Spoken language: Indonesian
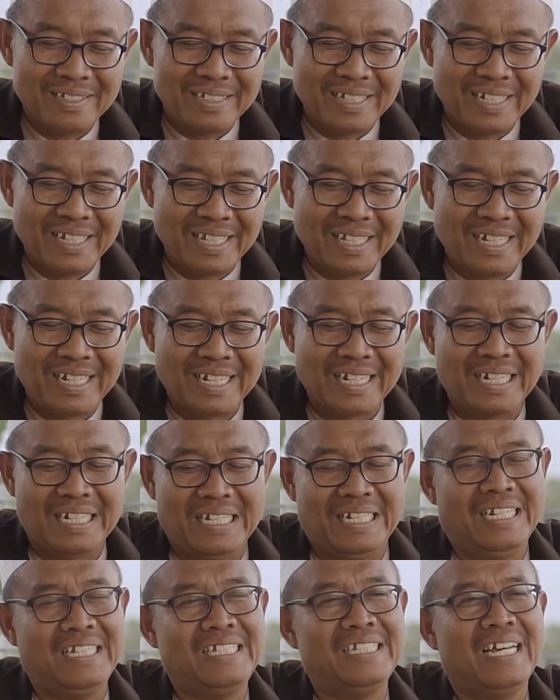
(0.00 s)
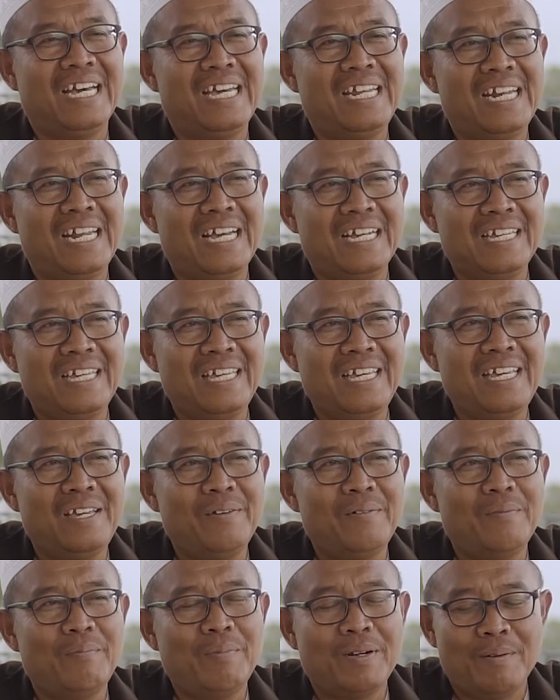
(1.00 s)
jadi jadi sekali lagi
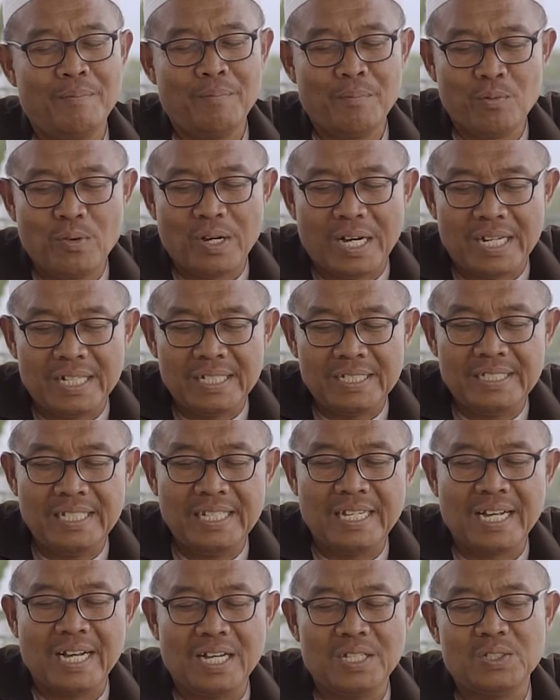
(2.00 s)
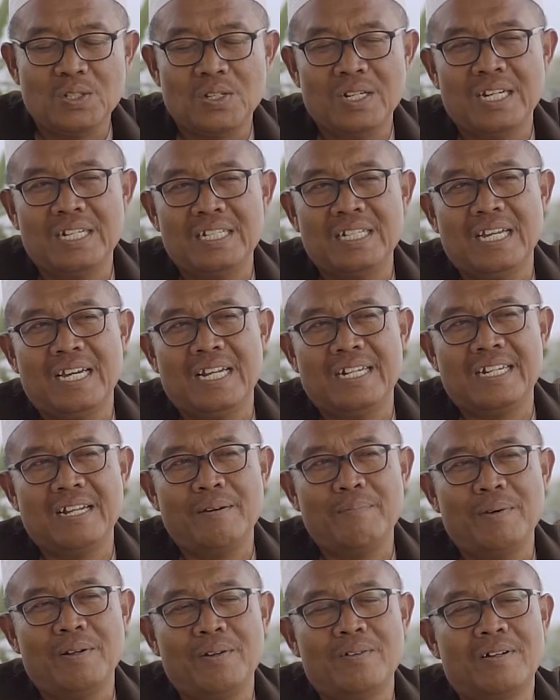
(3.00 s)
perempuan jika sholat di
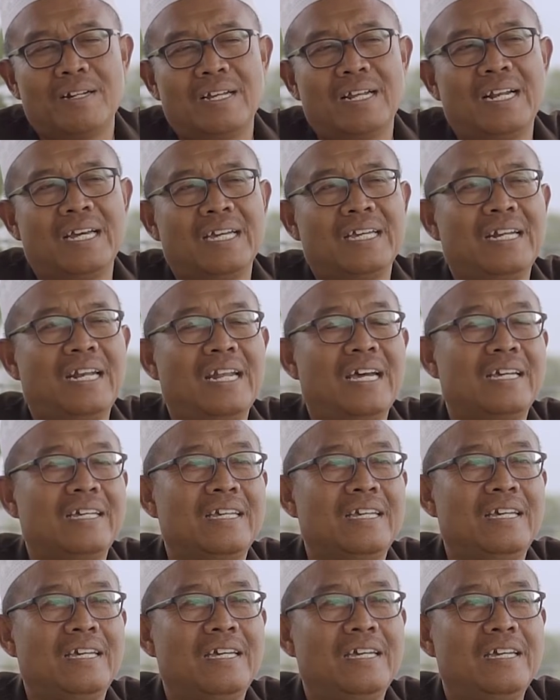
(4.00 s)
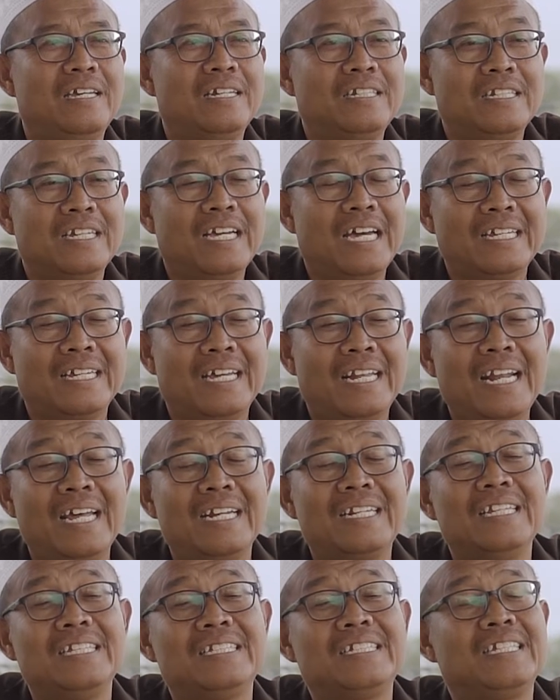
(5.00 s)
hadapan orang laki-laki
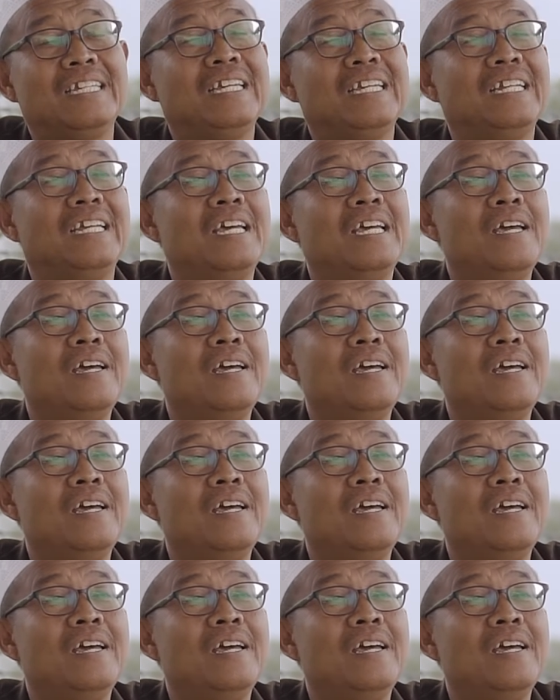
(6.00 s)
karena di, di